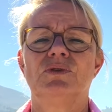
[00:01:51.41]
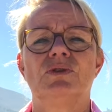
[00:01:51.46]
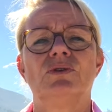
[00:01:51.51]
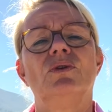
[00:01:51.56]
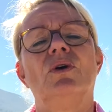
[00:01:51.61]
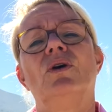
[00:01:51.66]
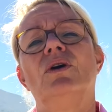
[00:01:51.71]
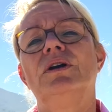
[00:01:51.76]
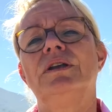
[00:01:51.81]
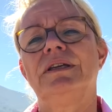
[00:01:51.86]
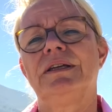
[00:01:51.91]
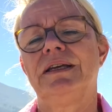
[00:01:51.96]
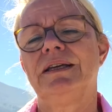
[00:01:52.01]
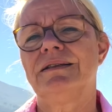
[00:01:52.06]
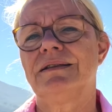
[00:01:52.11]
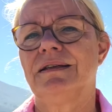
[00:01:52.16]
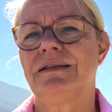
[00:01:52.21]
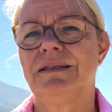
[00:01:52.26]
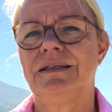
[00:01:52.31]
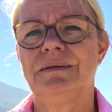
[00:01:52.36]
Und heute geht es
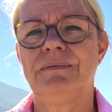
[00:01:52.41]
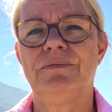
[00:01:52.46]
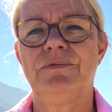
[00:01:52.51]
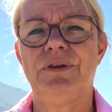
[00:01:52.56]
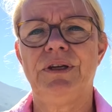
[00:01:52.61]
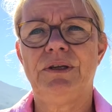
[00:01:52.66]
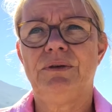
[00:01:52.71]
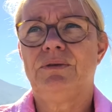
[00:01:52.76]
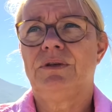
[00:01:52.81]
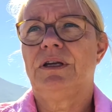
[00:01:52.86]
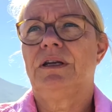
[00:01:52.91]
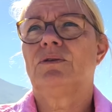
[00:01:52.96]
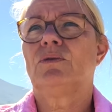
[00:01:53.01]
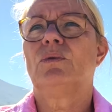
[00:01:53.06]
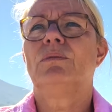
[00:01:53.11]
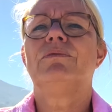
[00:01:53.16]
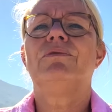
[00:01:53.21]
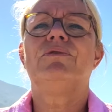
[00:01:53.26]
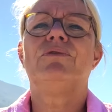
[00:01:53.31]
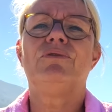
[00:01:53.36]
in diesem Video
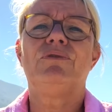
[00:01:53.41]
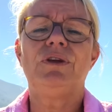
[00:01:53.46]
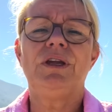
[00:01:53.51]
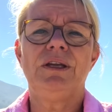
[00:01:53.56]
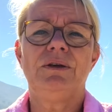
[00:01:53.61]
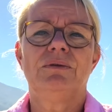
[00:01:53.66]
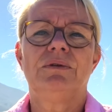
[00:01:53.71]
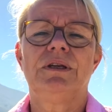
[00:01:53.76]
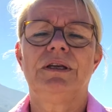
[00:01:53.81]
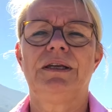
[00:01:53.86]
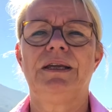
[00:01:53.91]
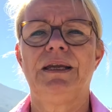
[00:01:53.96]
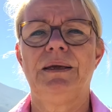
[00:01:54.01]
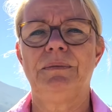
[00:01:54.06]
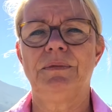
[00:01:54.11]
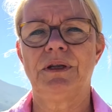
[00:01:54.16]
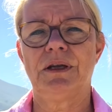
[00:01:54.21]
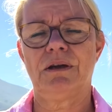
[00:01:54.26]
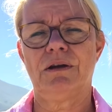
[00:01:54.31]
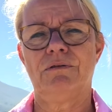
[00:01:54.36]
darum, wie du dich eben
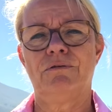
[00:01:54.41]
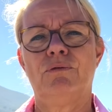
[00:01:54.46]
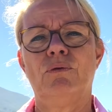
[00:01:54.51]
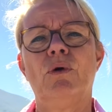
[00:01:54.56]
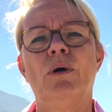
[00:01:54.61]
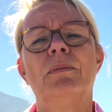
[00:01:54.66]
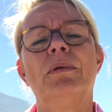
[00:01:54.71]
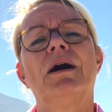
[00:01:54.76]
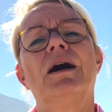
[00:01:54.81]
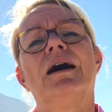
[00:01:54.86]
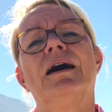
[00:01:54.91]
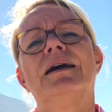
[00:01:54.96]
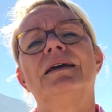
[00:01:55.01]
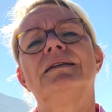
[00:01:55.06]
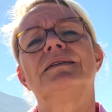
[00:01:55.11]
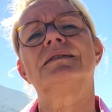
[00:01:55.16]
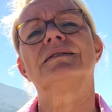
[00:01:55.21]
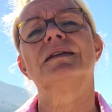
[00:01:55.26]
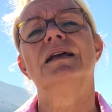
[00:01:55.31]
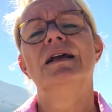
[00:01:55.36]
darauf vorbereitest
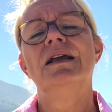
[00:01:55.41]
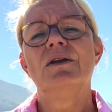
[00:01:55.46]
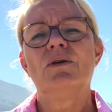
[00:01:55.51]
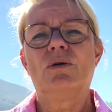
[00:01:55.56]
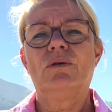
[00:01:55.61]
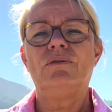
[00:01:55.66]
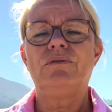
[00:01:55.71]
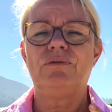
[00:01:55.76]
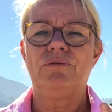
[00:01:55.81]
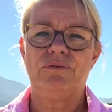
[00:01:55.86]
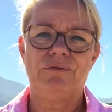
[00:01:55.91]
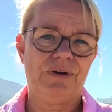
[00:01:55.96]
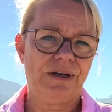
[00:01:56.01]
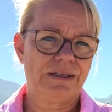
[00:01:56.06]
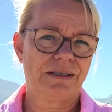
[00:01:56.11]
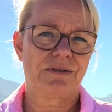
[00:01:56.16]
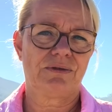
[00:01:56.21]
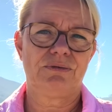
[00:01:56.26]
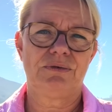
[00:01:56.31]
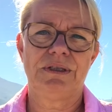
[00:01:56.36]
vorbereitest und
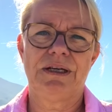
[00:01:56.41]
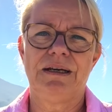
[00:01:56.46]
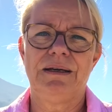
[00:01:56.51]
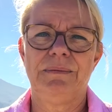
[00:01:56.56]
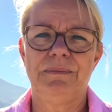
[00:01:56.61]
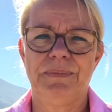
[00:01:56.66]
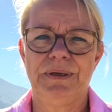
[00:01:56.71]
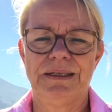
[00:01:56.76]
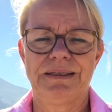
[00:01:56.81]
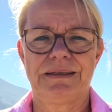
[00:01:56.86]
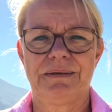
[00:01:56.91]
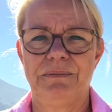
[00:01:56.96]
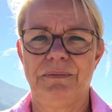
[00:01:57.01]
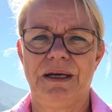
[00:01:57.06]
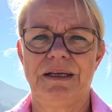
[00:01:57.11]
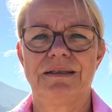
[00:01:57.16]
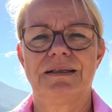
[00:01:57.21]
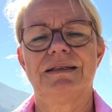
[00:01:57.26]
was du da am besten machst.